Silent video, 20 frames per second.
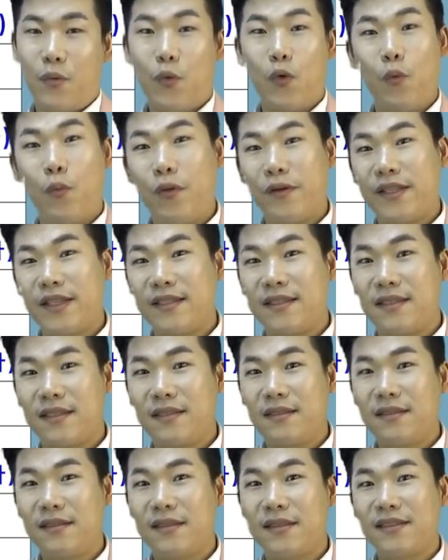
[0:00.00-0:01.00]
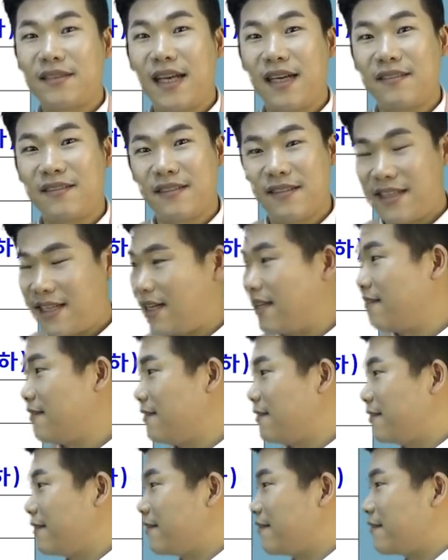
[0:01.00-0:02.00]
5% 상승 제한
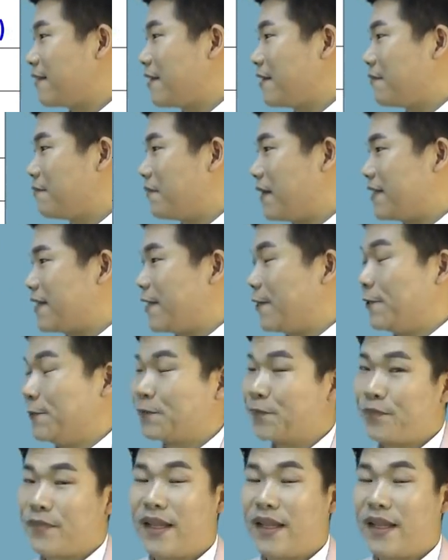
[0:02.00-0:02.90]
맞아요.